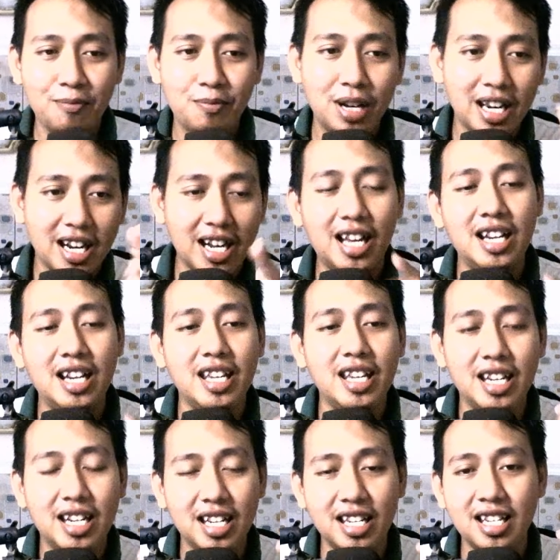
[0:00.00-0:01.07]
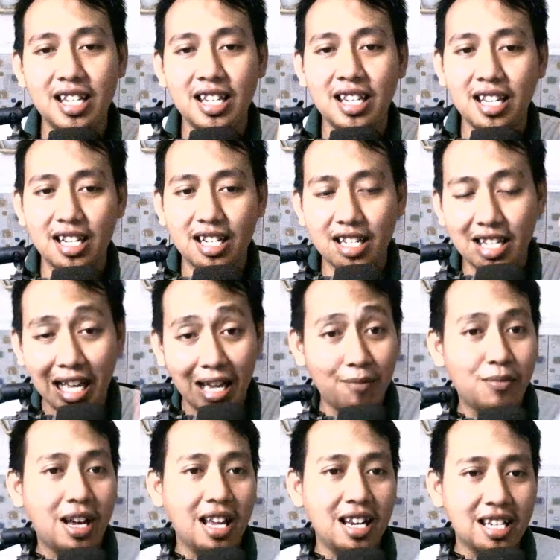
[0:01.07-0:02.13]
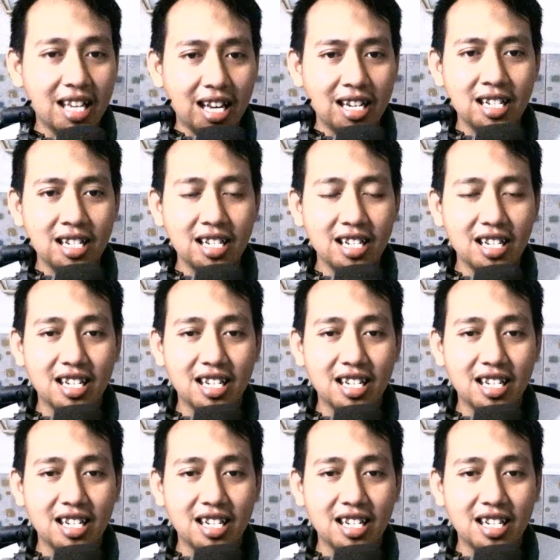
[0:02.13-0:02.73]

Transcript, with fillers: Barangkali ini uh, saham kalian